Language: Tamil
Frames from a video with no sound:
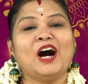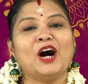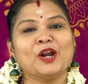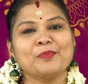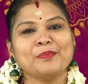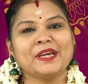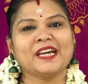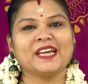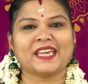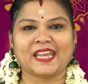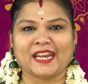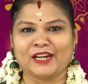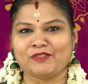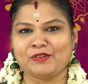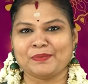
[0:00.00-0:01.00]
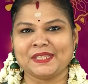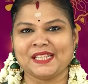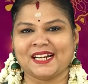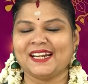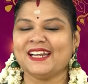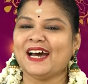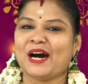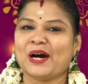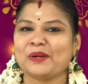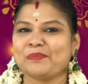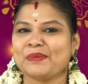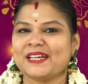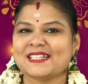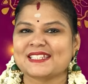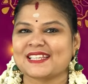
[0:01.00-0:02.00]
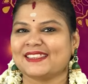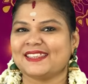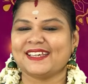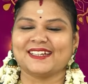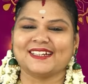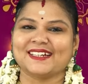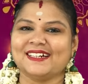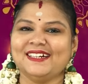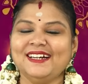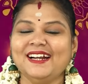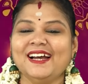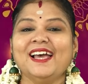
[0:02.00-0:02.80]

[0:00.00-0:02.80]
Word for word: ஆன்மீக கேள்வி பதில்கள் ஆன்மீக சந்தேகங்கள்